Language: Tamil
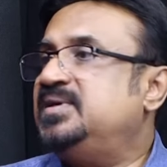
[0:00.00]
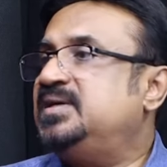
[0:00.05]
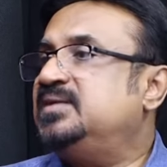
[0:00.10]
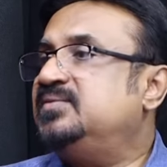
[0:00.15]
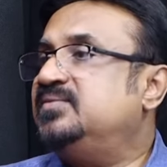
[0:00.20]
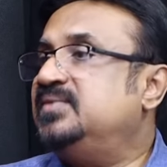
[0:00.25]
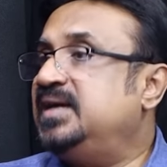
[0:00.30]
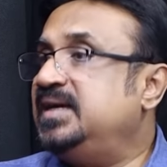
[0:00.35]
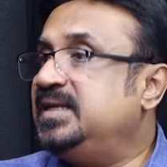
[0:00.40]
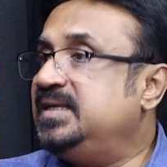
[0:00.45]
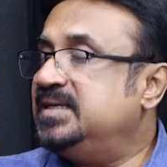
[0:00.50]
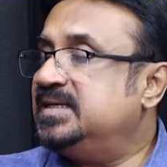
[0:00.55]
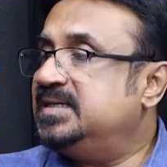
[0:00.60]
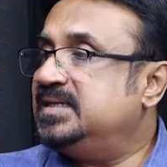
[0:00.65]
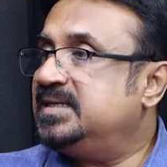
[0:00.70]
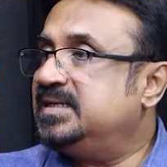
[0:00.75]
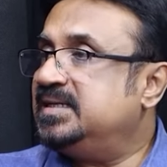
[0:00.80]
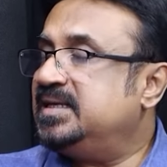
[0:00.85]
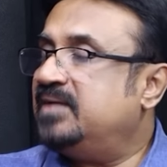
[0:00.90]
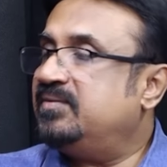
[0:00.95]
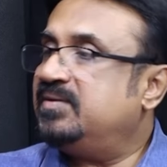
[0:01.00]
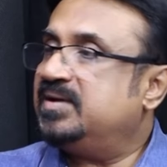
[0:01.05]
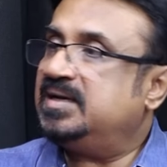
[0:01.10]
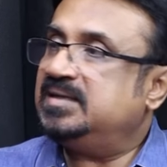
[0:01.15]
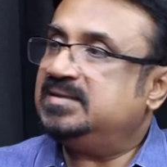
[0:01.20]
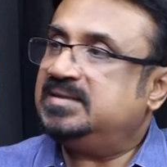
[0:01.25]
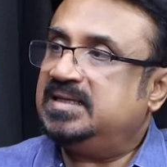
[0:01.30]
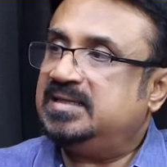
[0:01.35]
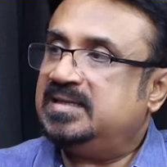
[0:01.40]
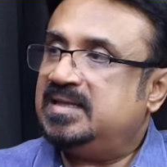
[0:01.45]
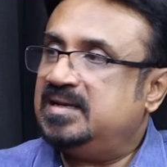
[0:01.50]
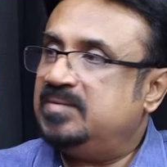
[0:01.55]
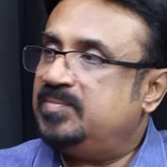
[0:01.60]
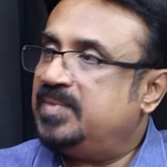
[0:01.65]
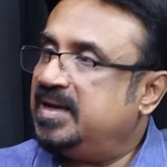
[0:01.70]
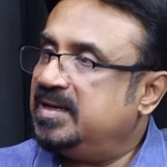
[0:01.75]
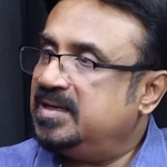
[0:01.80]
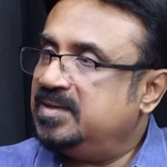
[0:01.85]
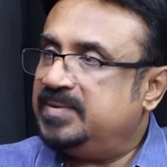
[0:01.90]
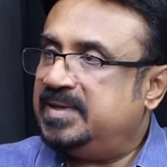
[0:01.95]
விட்டு வெளியேறி அவர்கள் தேர்தலில்
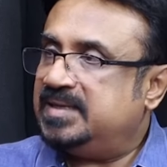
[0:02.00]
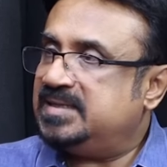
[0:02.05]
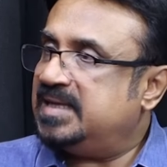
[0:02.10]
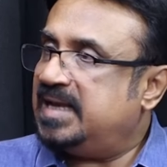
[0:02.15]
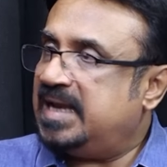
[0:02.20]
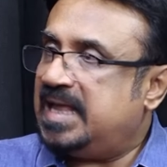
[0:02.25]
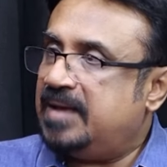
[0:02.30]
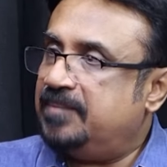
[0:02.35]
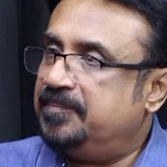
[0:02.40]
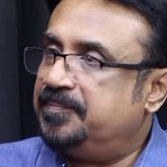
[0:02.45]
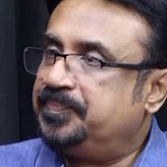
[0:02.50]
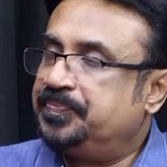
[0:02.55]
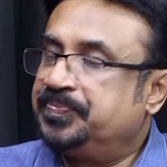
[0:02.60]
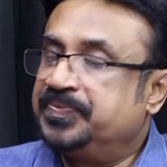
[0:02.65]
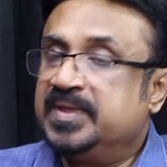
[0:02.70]
பங்கு பெற்றலாம்